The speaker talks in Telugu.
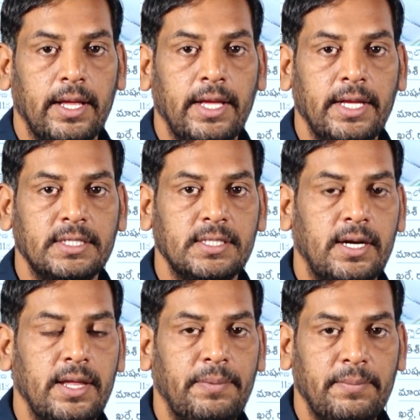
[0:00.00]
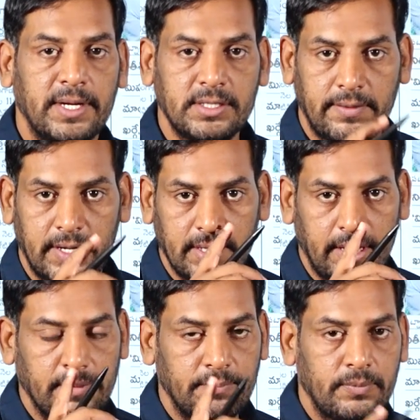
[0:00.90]
ఏం చేస్తున్నాడు ఇప్పుడు మనసున
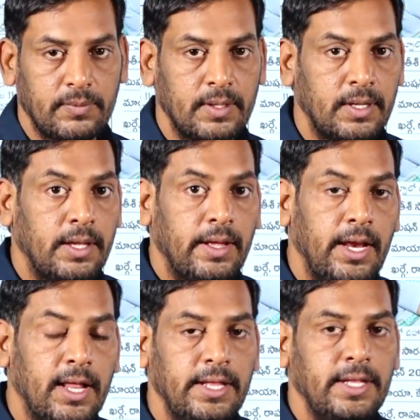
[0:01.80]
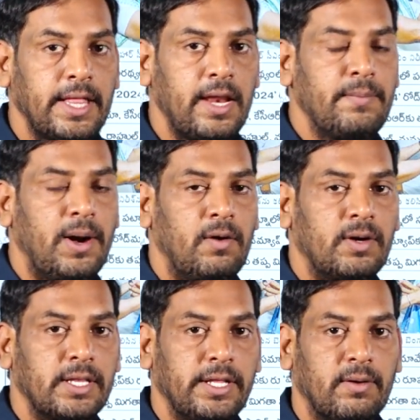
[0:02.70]
పడతలేదు ఇల్లది తెలివి
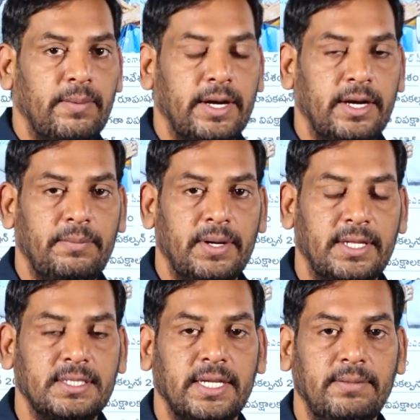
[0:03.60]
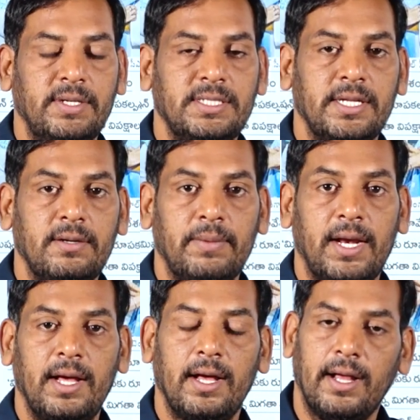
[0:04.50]
బాగుంటుంది కోమటిరెడ్డి బ్రదర్స్ ఏం చేసారు
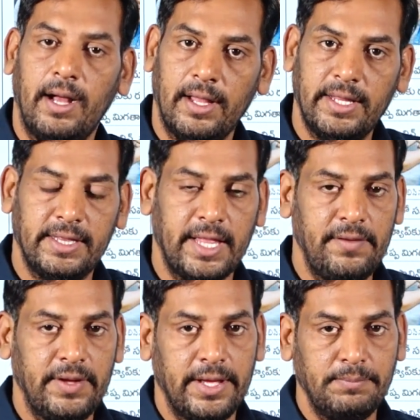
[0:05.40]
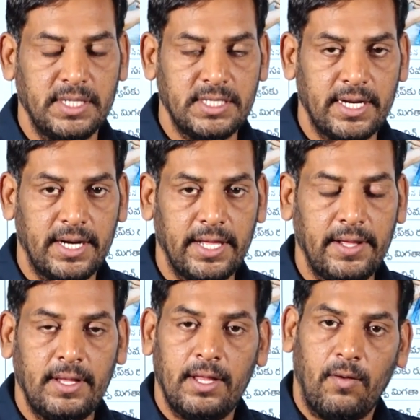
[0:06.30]
మళ్ళీ అదే తెలివిగా ఏం చేసిర్రు అంటే
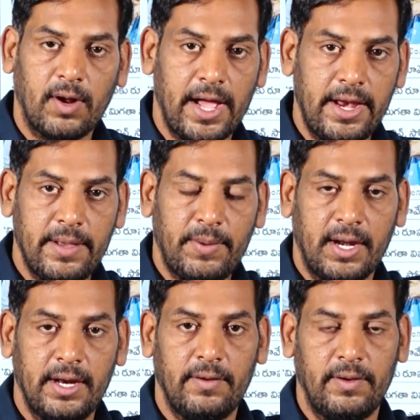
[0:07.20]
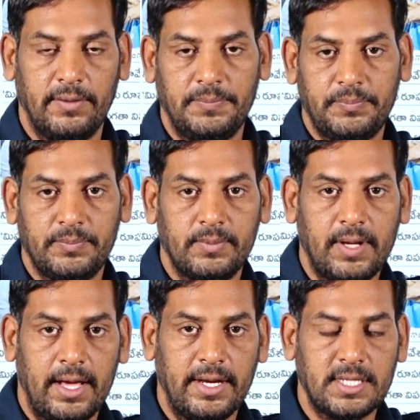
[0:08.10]
ఒక ఆయన్నేమో అందులోనే ఉన్నాడు
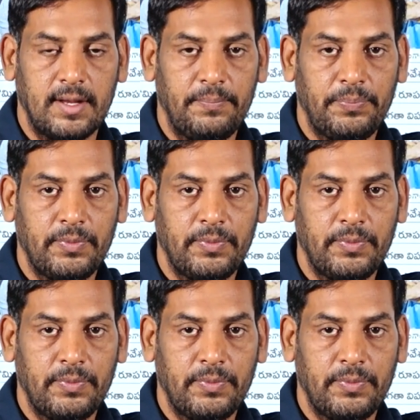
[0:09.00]
కాంగ్రెస్లో